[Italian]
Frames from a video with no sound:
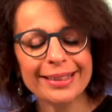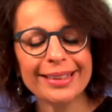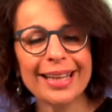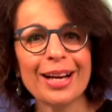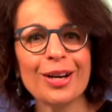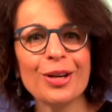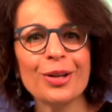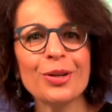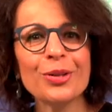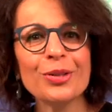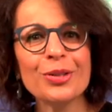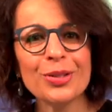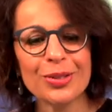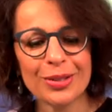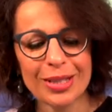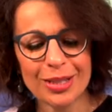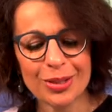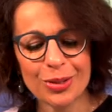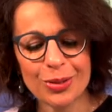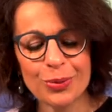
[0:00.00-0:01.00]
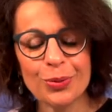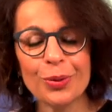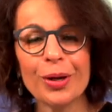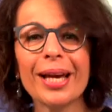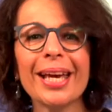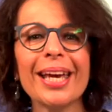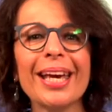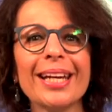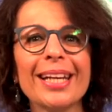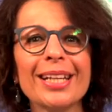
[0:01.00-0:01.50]
e da grosse
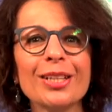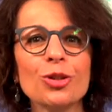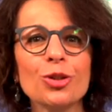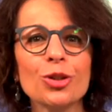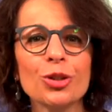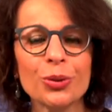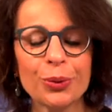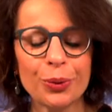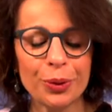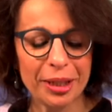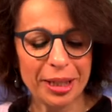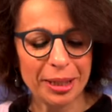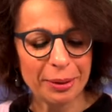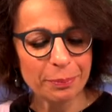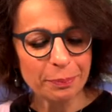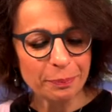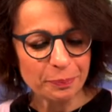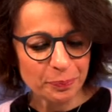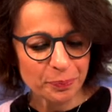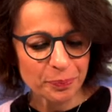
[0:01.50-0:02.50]
zucche arancioni.